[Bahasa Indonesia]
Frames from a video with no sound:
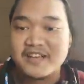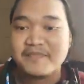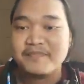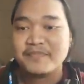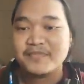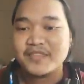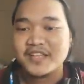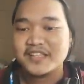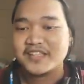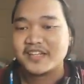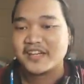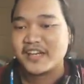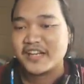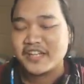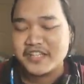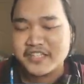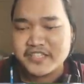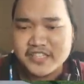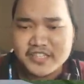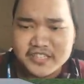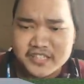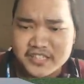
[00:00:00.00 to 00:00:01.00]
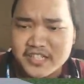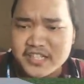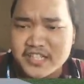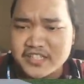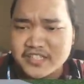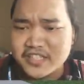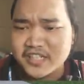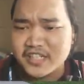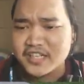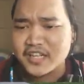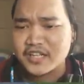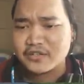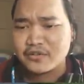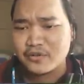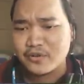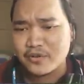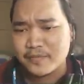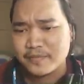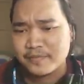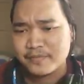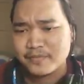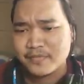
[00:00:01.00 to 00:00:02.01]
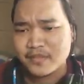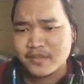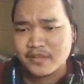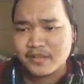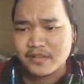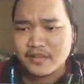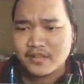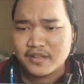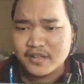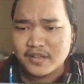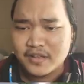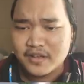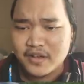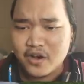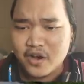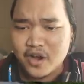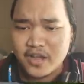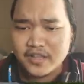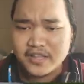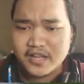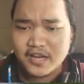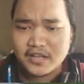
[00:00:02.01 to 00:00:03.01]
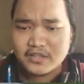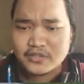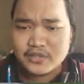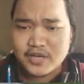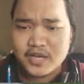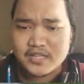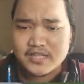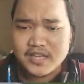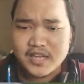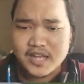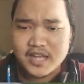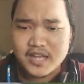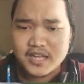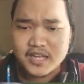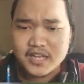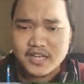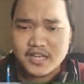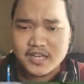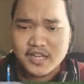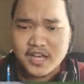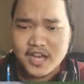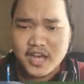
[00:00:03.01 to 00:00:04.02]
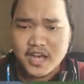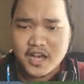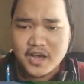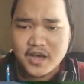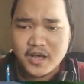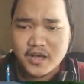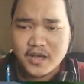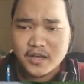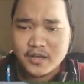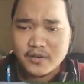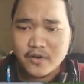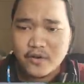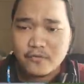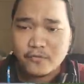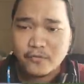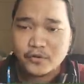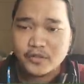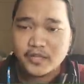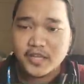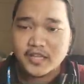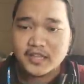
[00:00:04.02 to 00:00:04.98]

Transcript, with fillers: ya tergelincir gelincir dah tuh Oke, jadi langsung aja. Ini dia off-road